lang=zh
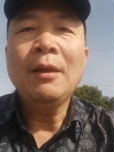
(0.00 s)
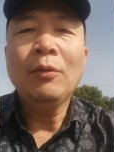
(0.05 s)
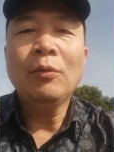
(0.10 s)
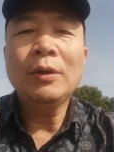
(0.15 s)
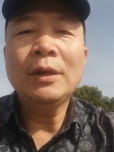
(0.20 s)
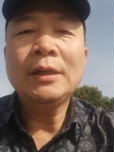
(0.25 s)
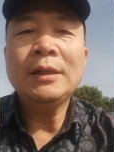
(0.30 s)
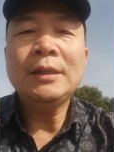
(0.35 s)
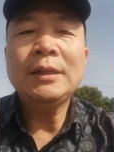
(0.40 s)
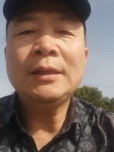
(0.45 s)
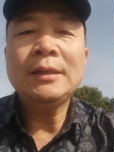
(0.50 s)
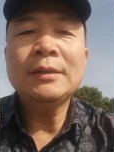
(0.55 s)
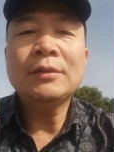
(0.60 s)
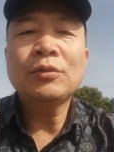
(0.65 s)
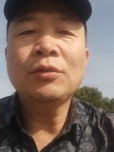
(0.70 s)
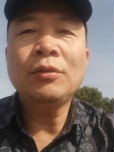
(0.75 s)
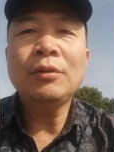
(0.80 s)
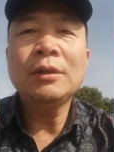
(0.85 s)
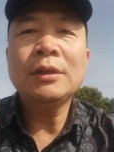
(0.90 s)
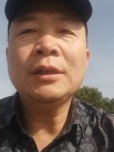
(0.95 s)
为你
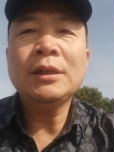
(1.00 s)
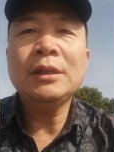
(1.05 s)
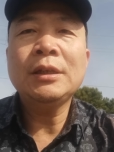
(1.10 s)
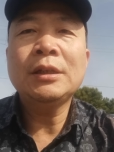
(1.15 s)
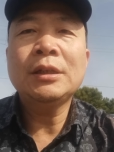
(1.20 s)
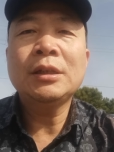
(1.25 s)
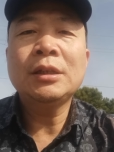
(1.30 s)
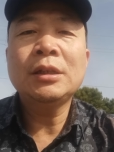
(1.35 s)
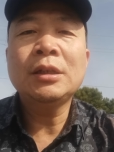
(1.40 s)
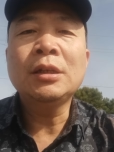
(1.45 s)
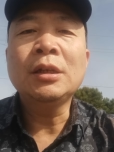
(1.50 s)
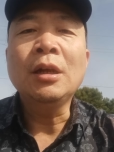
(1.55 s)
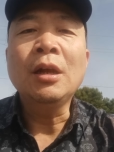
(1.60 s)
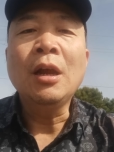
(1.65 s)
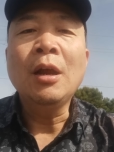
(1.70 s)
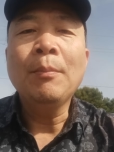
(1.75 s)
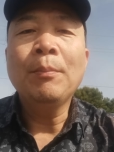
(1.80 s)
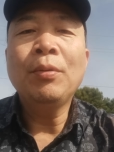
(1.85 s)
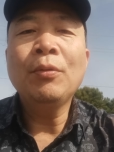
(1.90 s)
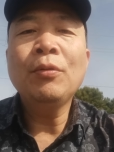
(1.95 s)
做一只
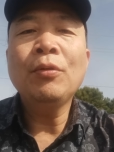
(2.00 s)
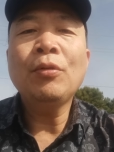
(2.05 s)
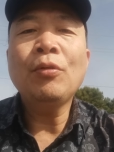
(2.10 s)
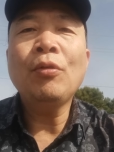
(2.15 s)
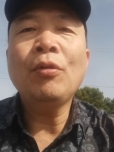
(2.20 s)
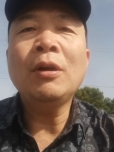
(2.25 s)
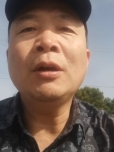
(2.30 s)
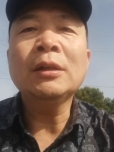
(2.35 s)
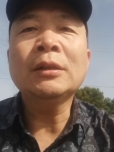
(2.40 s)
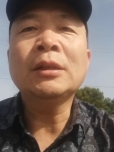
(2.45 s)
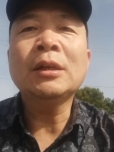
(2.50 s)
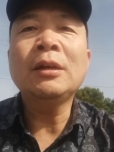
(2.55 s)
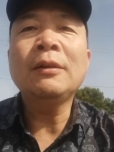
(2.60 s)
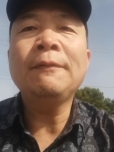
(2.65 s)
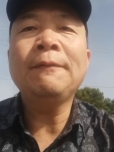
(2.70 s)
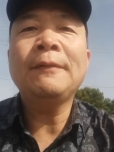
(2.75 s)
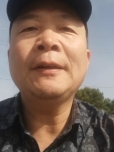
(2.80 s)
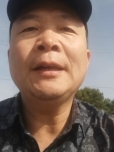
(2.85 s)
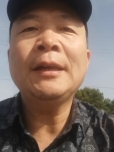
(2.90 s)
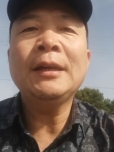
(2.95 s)
扑火的
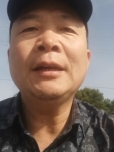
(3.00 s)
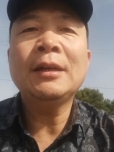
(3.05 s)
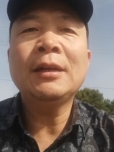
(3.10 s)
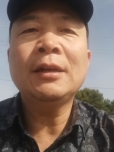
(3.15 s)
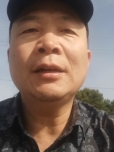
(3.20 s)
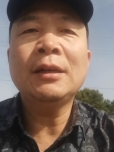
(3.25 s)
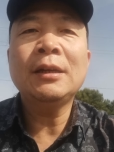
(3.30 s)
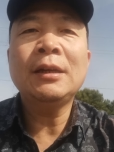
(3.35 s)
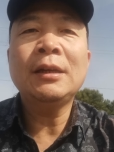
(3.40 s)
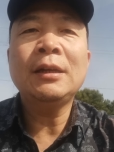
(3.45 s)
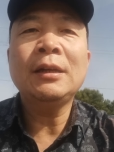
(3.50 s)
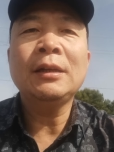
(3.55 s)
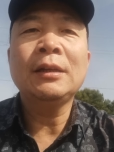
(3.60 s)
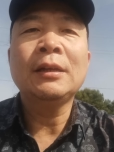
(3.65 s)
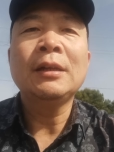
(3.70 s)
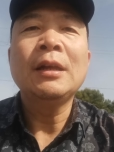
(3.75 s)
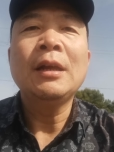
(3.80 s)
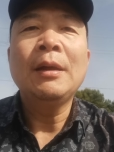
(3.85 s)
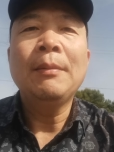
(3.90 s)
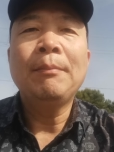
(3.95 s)
飞蛾，
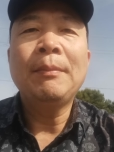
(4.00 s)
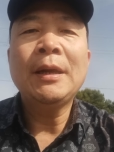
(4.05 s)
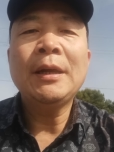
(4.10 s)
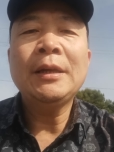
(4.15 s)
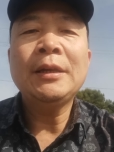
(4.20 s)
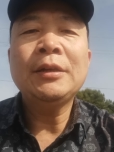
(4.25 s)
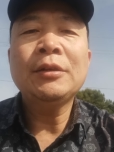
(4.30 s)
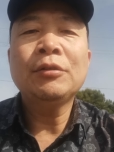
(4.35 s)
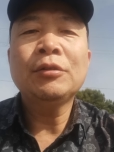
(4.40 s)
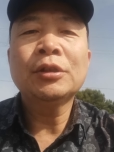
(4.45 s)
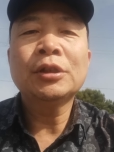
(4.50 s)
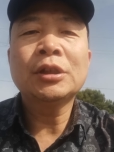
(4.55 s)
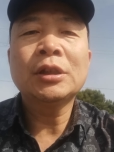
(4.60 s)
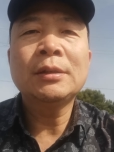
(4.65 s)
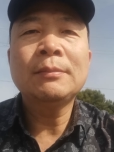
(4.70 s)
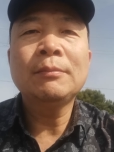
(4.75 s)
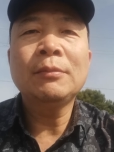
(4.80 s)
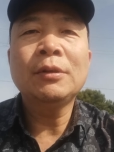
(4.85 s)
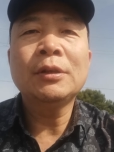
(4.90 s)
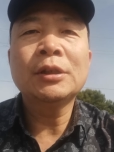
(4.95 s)
没有什
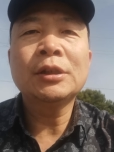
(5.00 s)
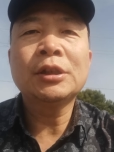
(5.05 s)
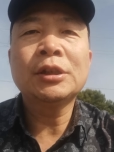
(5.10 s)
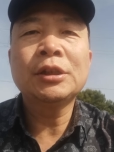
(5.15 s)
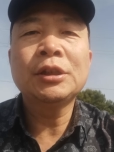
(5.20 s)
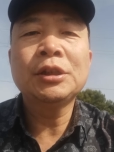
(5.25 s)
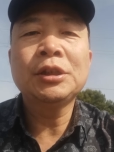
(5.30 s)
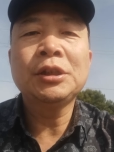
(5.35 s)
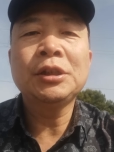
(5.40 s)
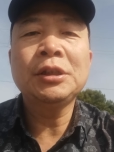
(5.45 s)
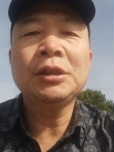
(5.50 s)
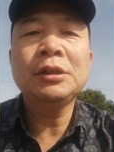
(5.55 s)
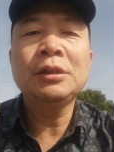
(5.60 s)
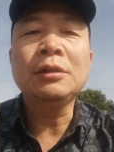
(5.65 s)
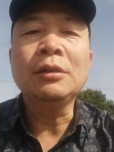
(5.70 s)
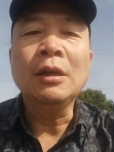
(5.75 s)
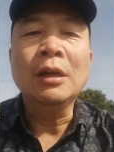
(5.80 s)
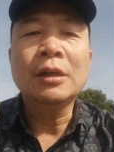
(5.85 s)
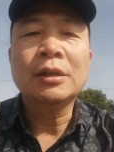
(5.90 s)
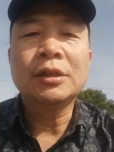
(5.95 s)
么事情
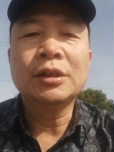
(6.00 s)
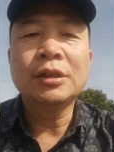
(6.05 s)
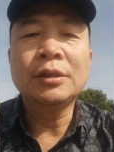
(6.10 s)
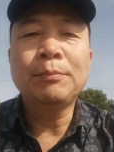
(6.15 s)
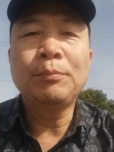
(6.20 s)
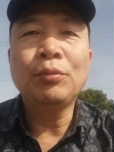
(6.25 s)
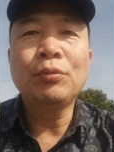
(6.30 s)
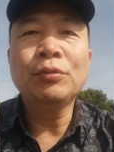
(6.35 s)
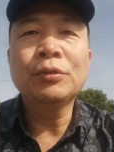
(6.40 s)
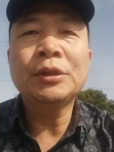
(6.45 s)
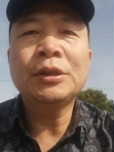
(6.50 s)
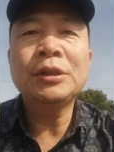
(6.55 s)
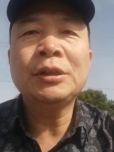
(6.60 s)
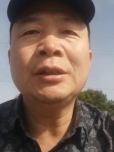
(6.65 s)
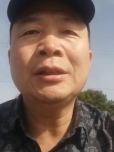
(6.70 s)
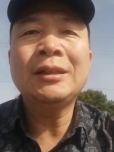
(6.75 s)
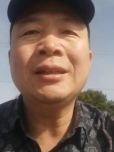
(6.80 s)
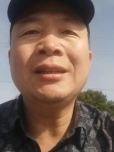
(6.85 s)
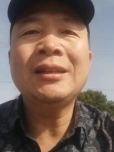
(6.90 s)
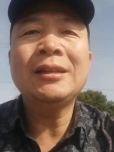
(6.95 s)
是不值
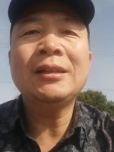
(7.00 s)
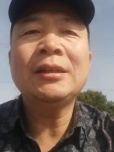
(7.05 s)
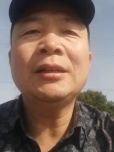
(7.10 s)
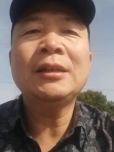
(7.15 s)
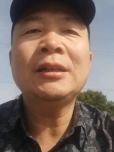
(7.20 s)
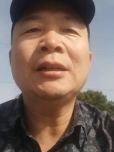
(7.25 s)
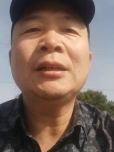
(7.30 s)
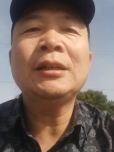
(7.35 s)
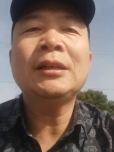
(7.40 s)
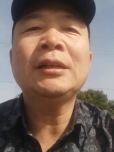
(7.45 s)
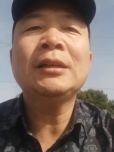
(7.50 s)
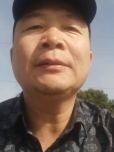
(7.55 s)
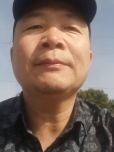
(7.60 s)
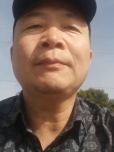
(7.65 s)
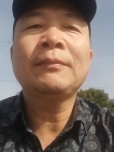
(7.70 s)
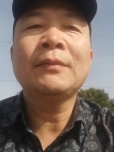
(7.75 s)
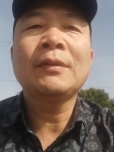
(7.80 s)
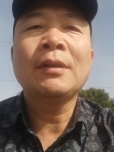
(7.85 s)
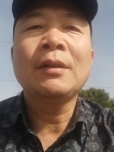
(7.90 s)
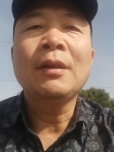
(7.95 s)
得。
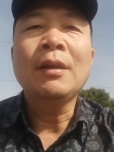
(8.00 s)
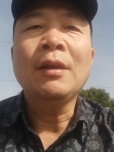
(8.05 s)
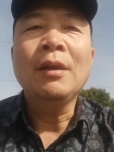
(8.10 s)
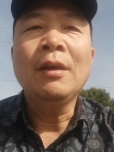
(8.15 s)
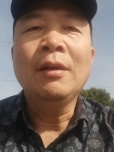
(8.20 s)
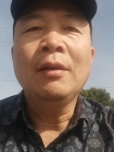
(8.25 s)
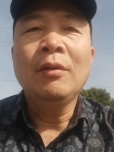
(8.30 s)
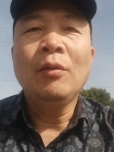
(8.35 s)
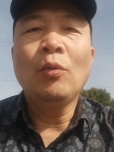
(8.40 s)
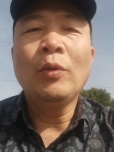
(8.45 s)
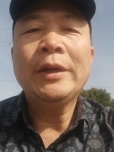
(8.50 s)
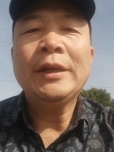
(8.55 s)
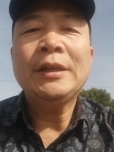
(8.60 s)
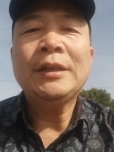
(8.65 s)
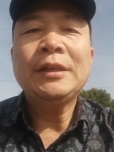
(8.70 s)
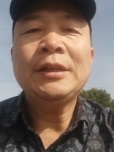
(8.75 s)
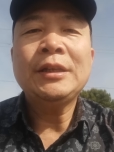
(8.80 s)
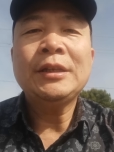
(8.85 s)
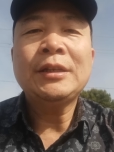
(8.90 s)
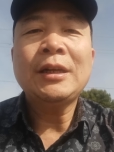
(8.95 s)
为
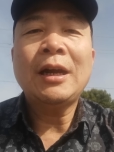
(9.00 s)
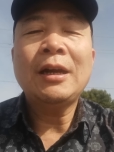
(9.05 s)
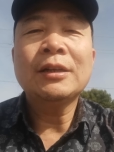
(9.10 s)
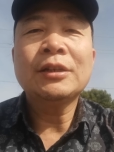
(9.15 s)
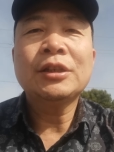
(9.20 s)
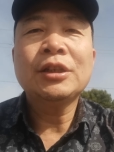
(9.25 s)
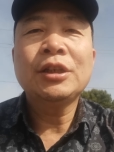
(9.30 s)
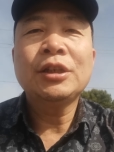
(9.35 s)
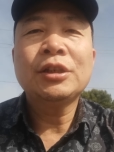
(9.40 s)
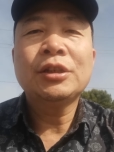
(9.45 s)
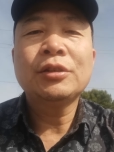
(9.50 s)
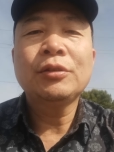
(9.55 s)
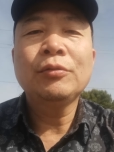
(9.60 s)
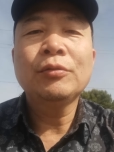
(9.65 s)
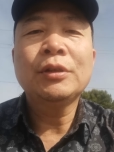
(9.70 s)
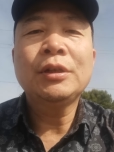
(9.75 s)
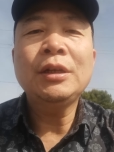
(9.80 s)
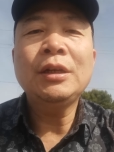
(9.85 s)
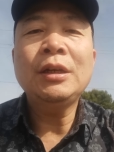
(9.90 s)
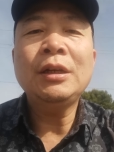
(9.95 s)
你唱这首
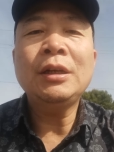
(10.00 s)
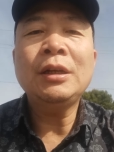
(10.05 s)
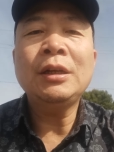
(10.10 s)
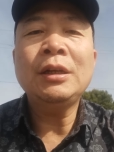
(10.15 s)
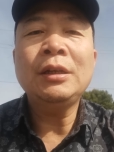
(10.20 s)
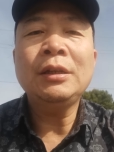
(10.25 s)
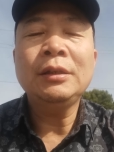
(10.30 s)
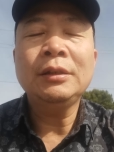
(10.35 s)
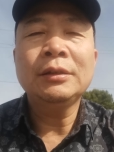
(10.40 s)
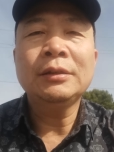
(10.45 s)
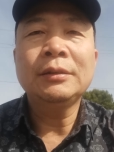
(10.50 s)
歌，